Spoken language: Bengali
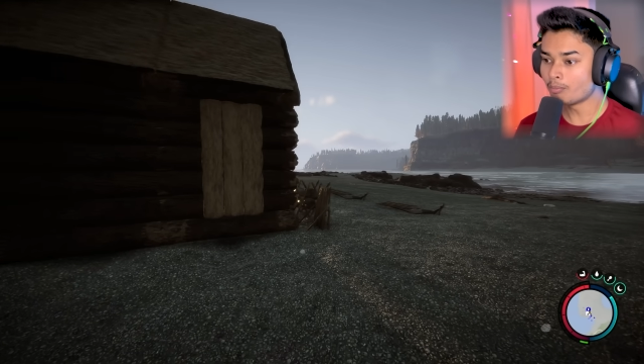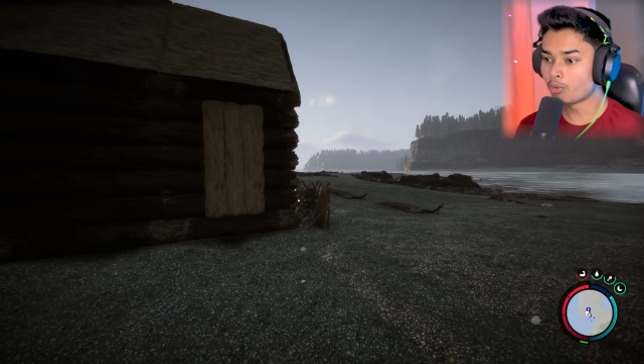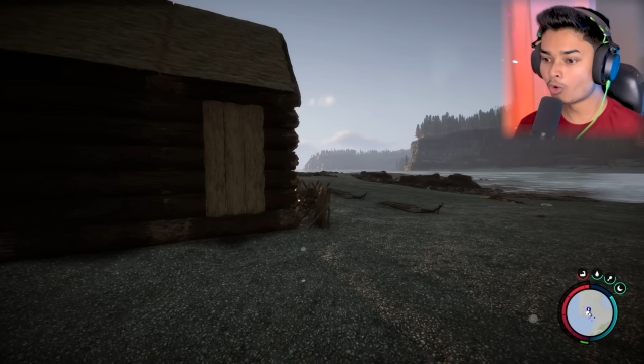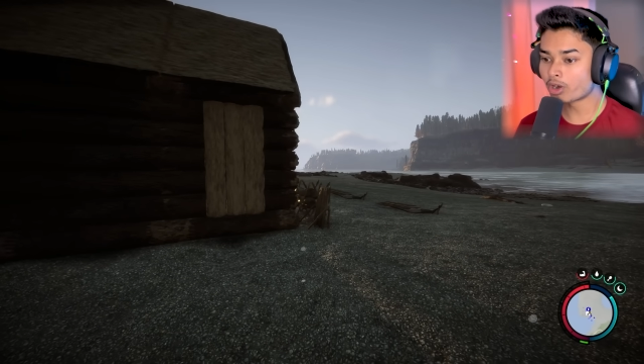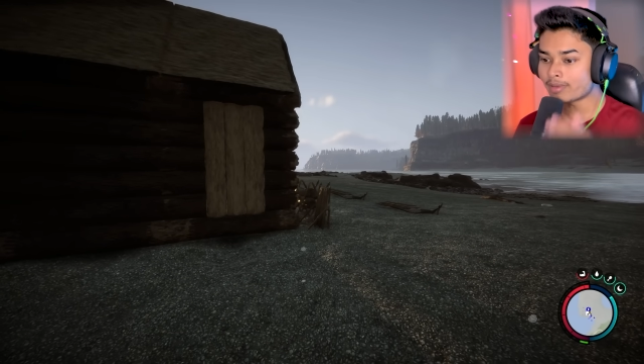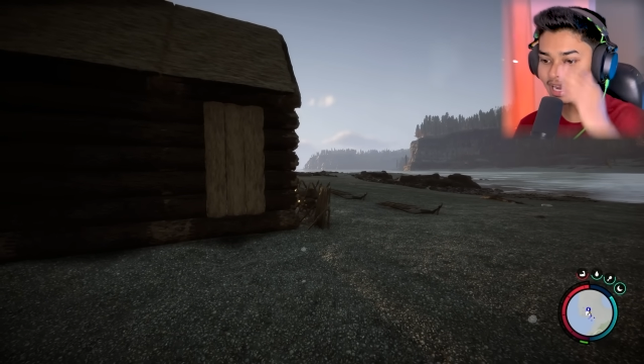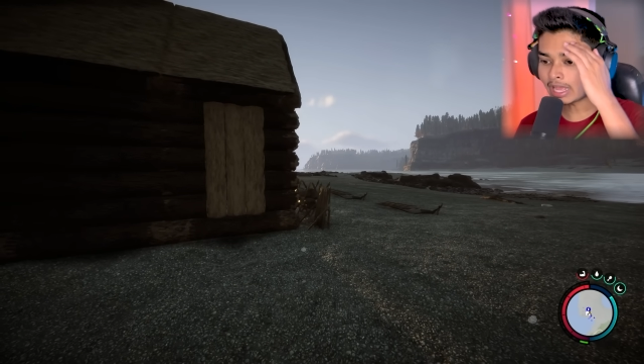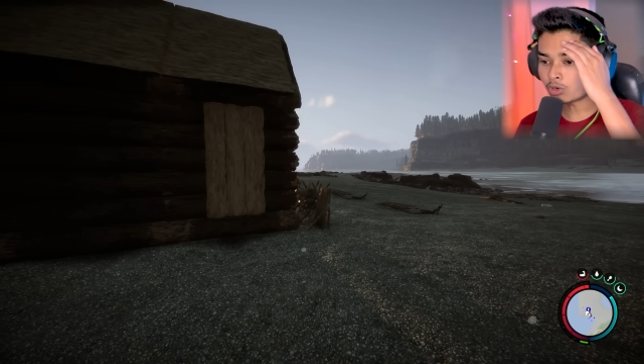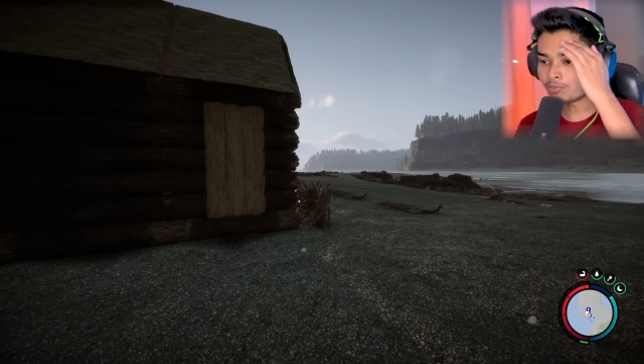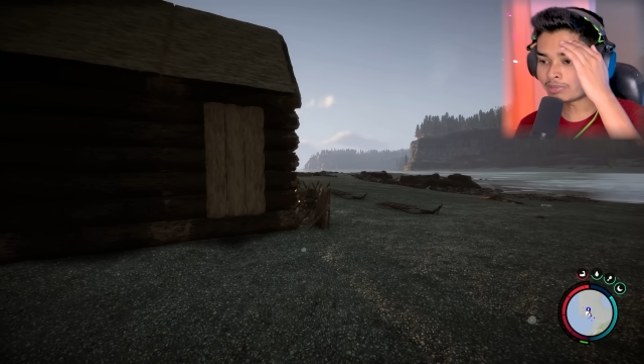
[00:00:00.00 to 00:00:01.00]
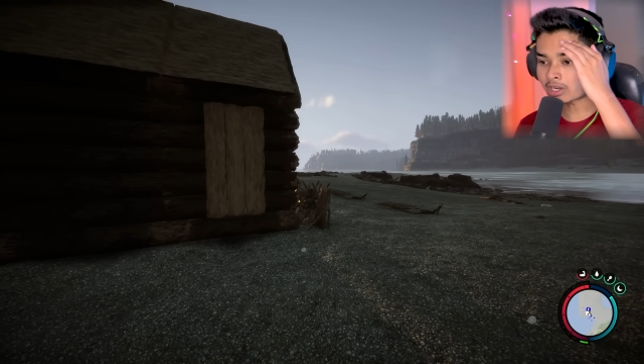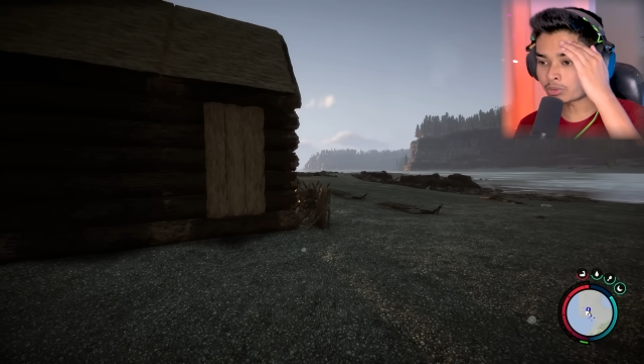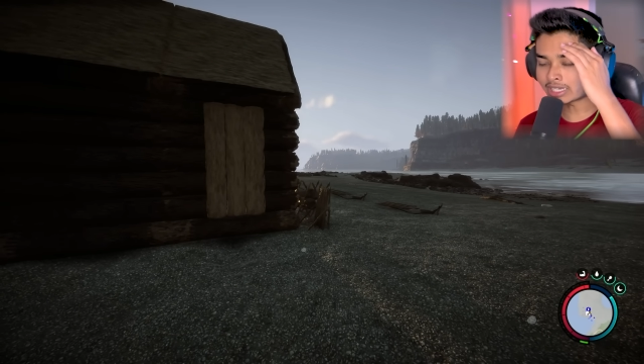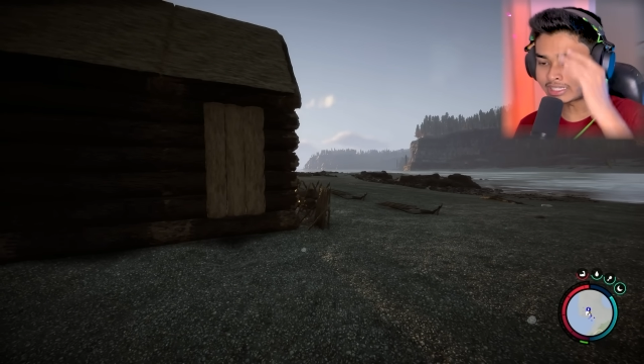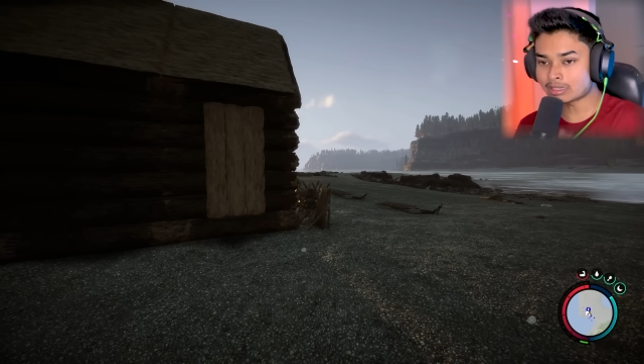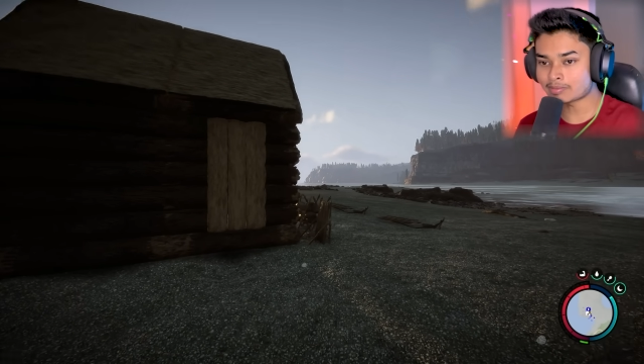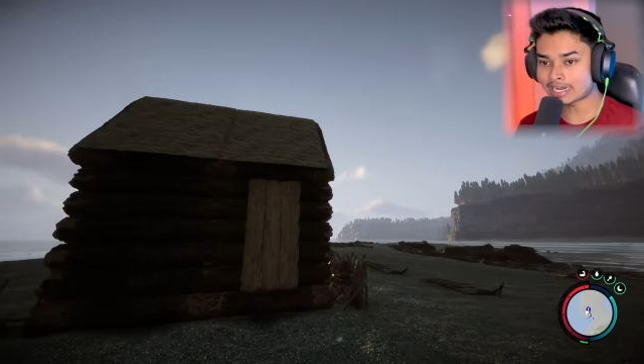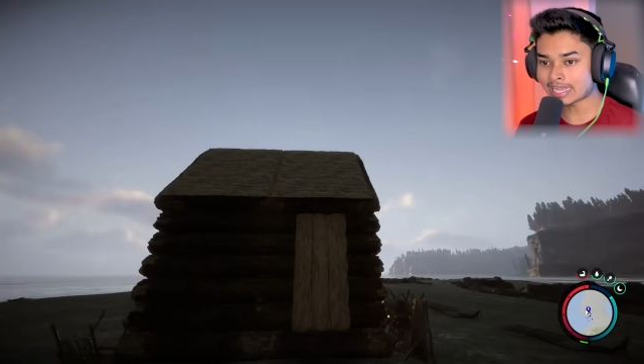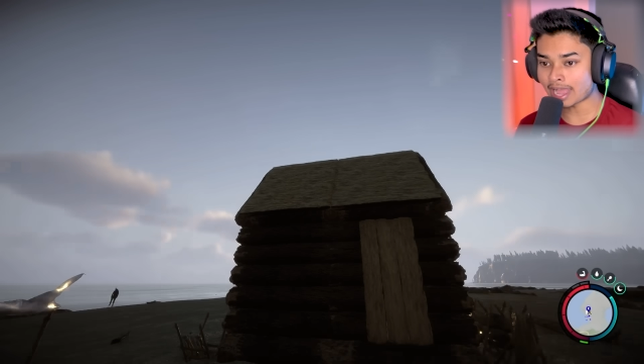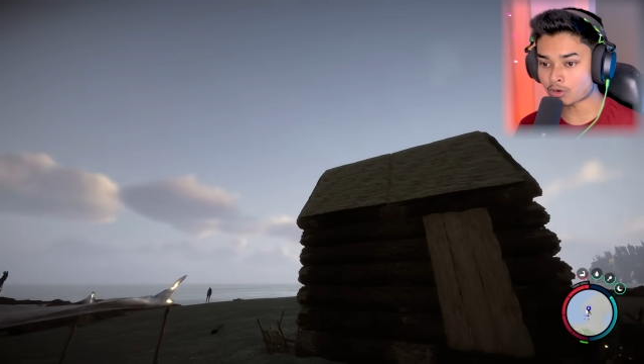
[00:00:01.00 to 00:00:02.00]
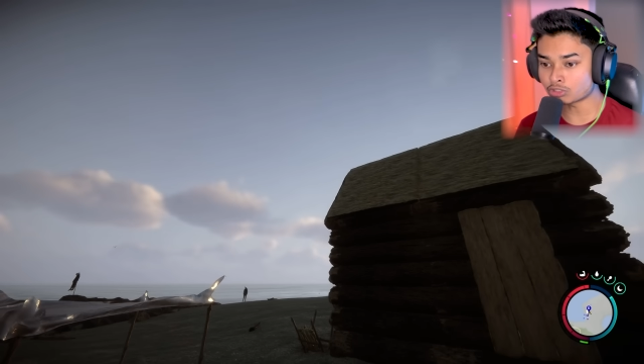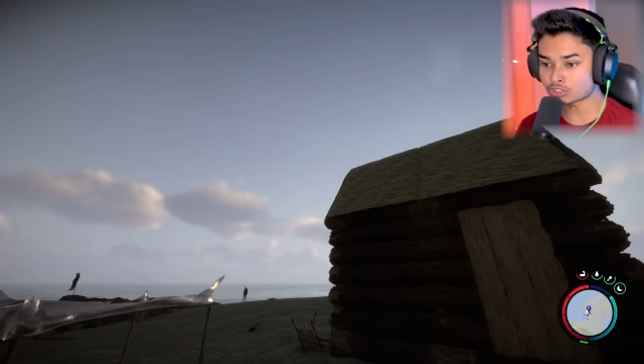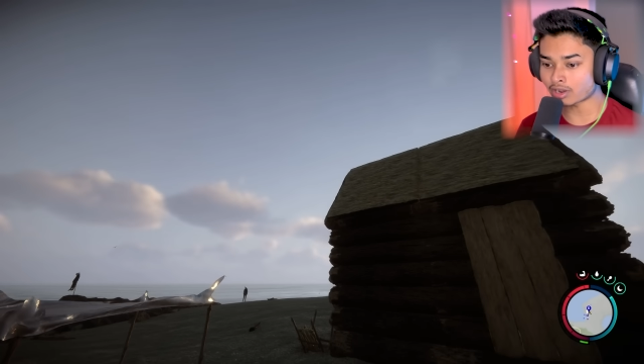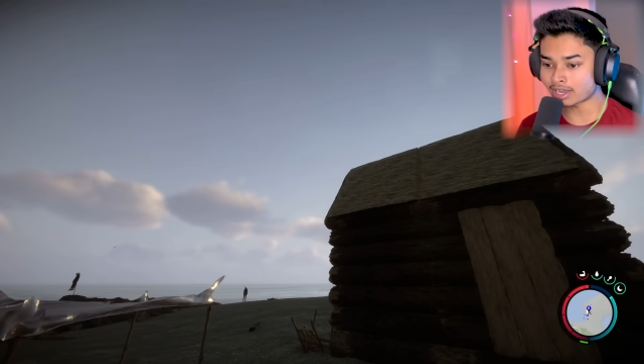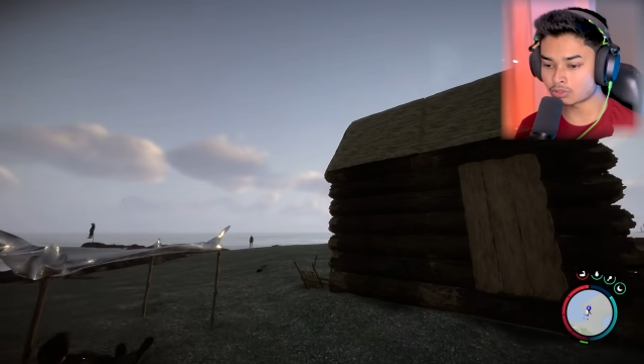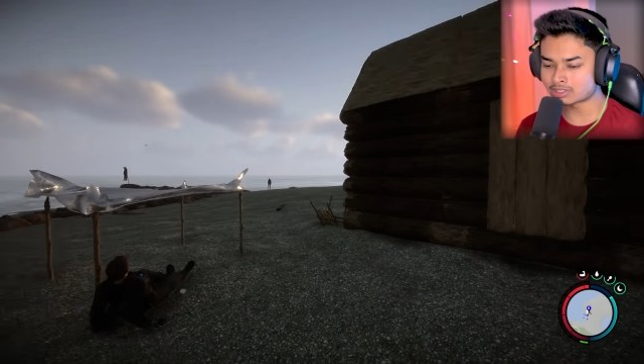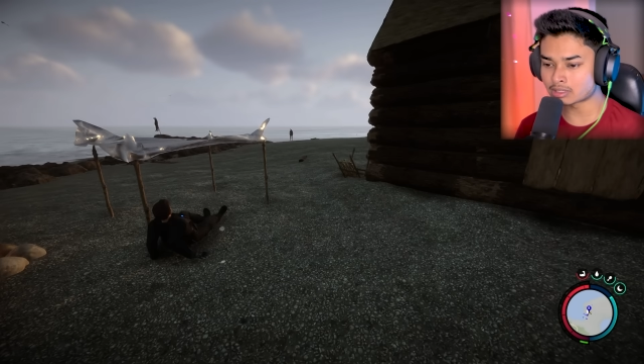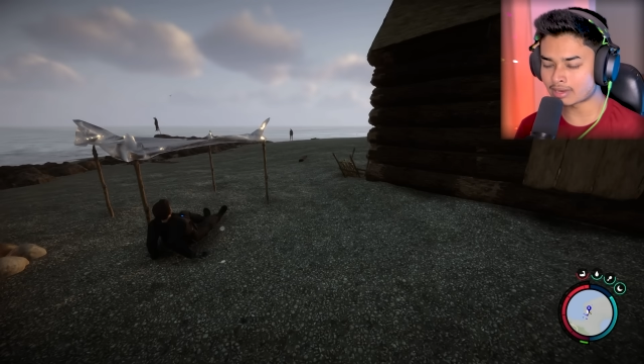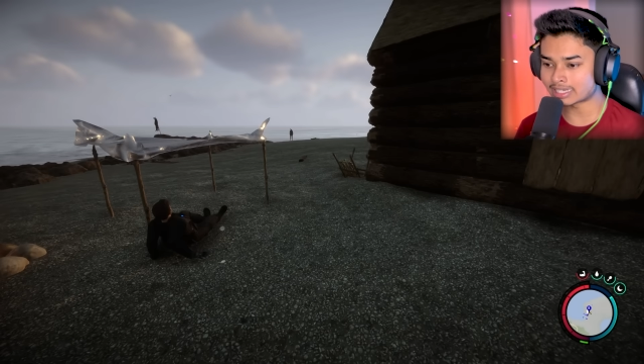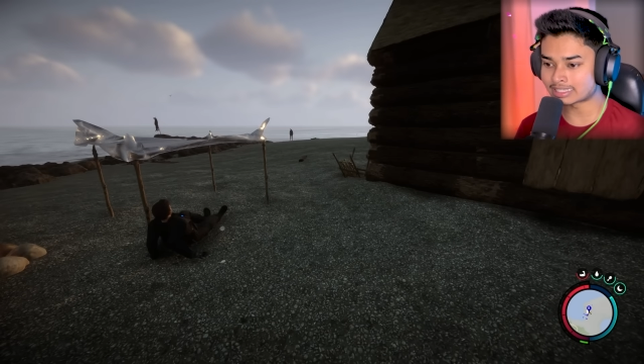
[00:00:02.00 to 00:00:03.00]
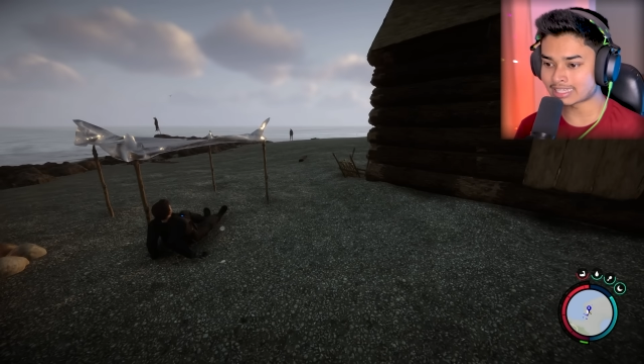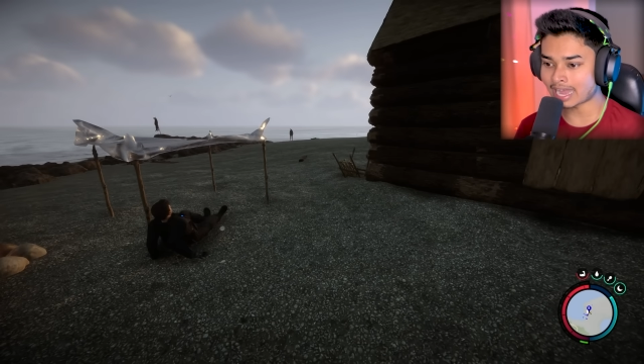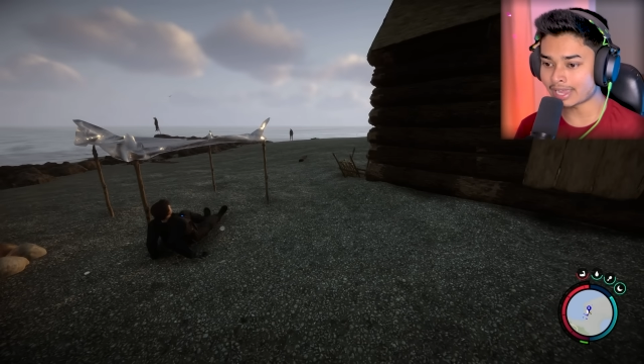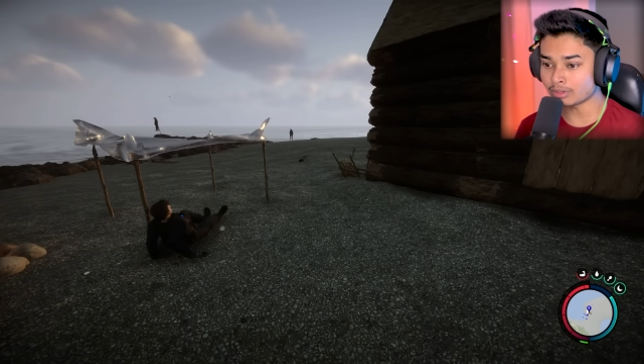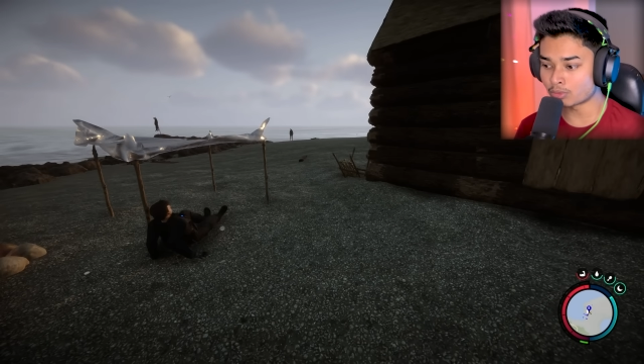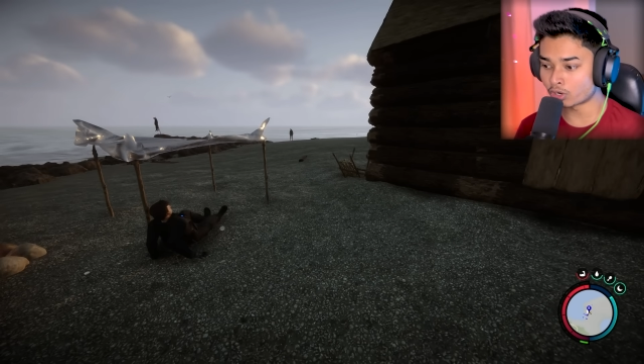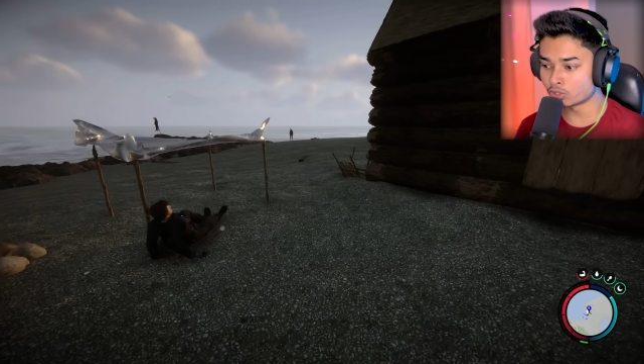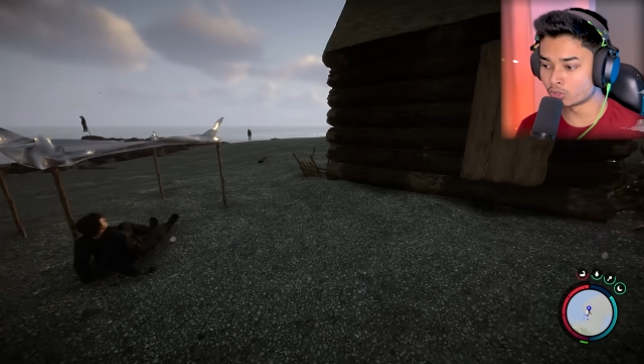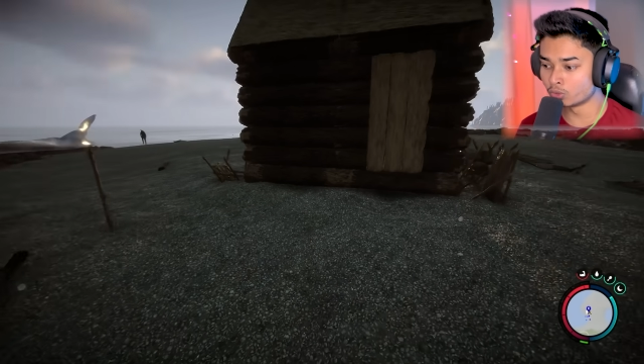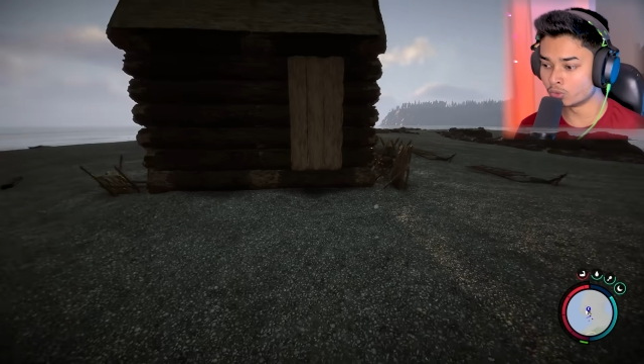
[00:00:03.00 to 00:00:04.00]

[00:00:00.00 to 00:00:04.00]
ভোরবেলায় ঘুম থেকে উঠেছি মানে এখন সকাল হচ্ছে ভাই তাই বলো